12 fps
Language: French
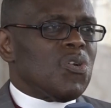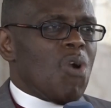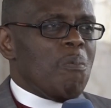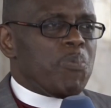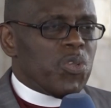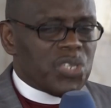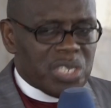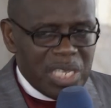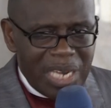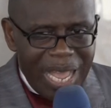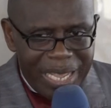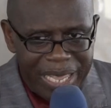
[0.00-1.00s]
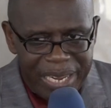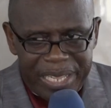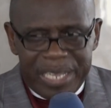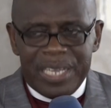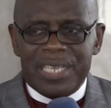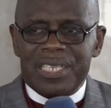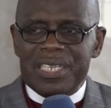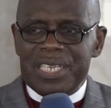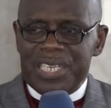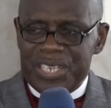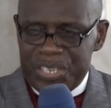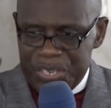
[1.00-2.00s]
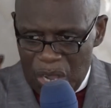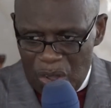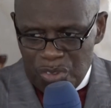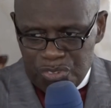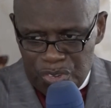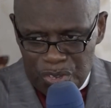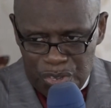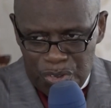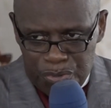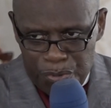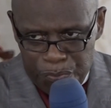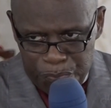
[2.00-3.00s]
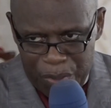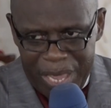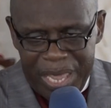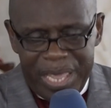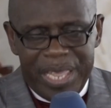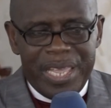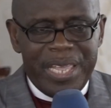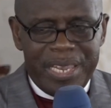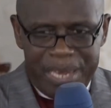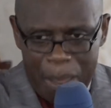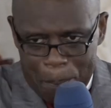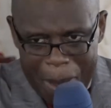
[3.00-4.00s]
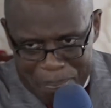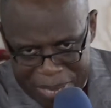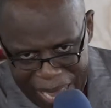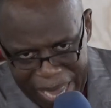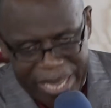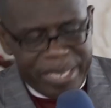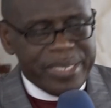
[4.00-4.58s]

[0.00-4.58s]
qu'on puisse dire à quelqu'un, non, ce que tu fais n'est pas bien.